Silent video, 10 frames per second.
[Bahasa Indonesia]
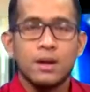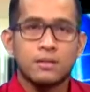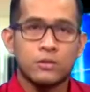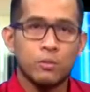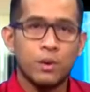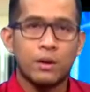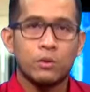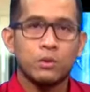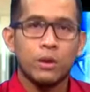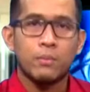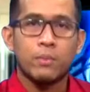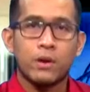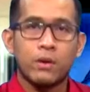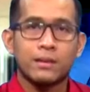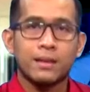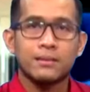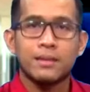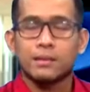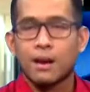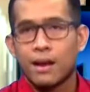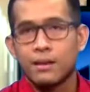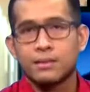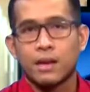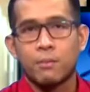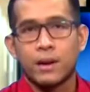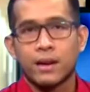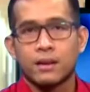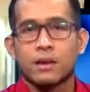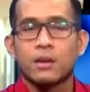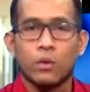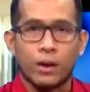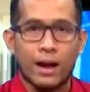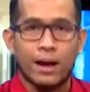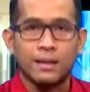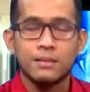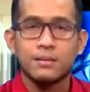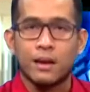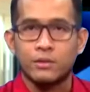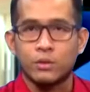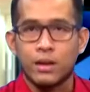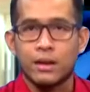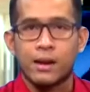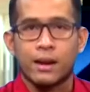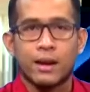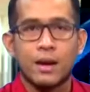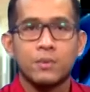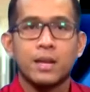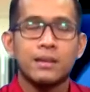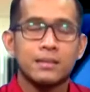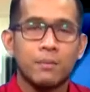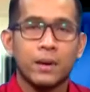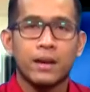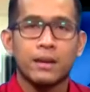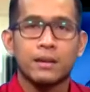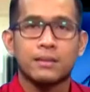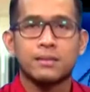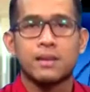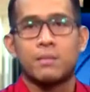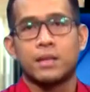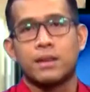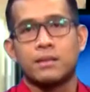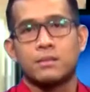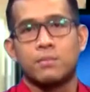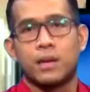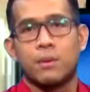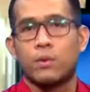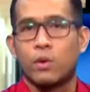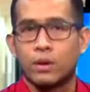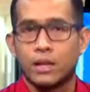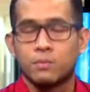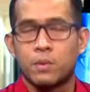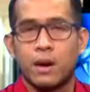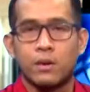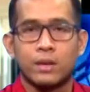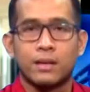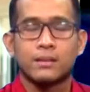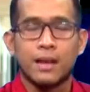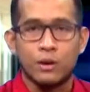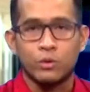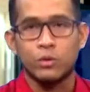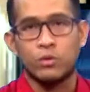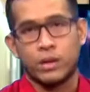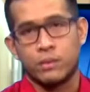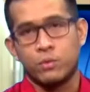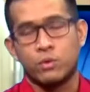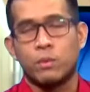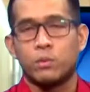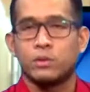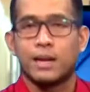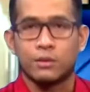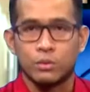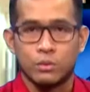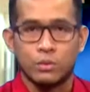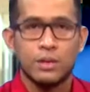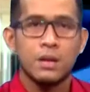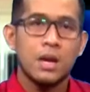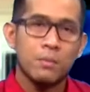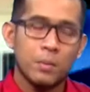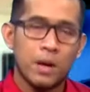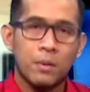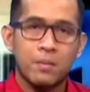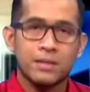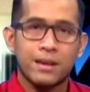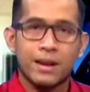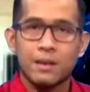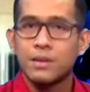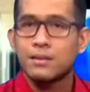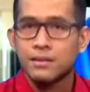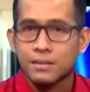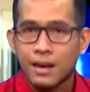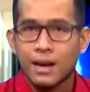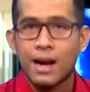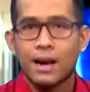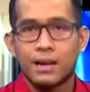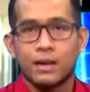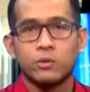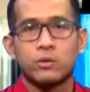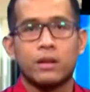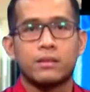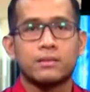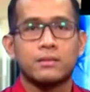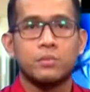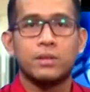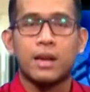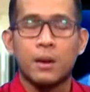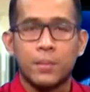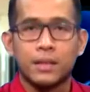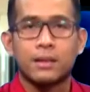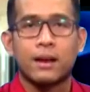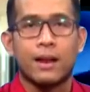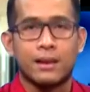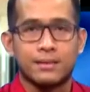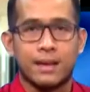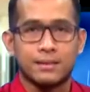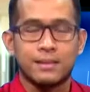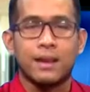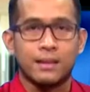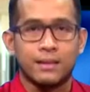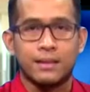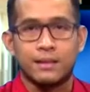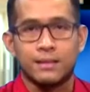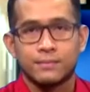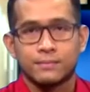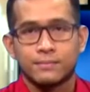Sejumlah usulan prioritas yang telah disampaikan ke kelurahan selanjutnya direkap dan disampaikan ke kecamatan sebagai progres pembangunan tahun 2021. Beberapa masyarakat mendesak agar usulan tersebut dapat terrealisasi nantinya.